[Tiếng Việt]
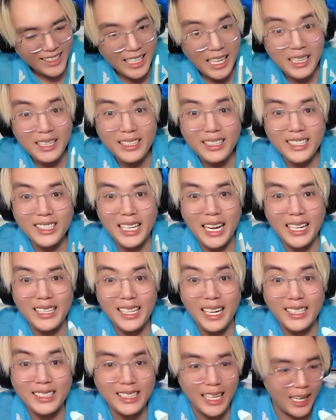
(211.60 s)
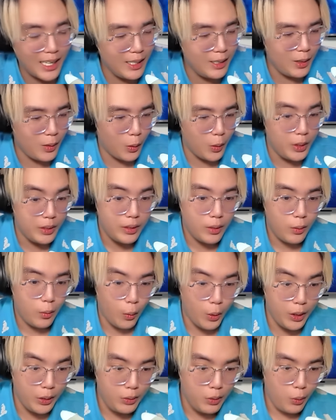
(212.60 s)
Nhìn xịn thật sự Ui,
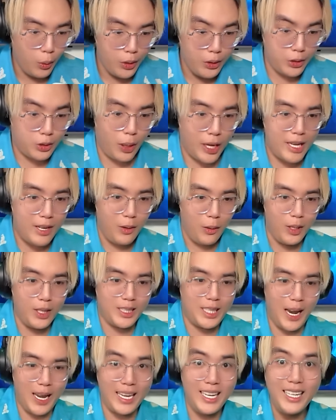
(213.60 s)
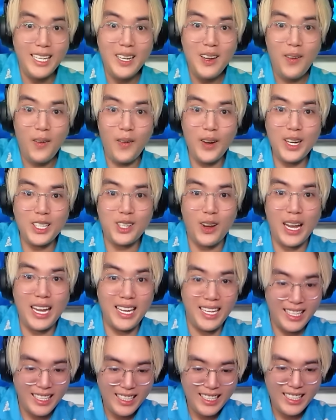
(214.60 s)
ui, ui nó xoay, ui nó xoay Ui nó xoay
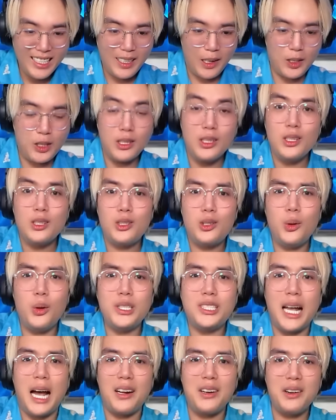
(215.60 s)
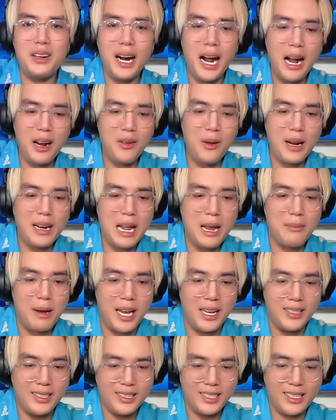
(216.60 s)
ui, Tôi sợ nó rớt quá anh em
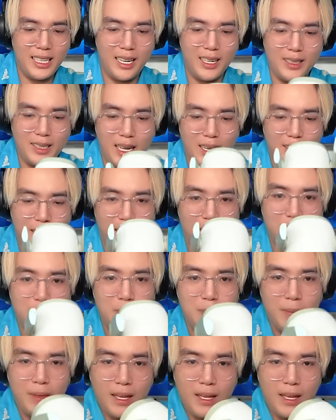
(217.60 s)
ạ à. Từ từ, từ từ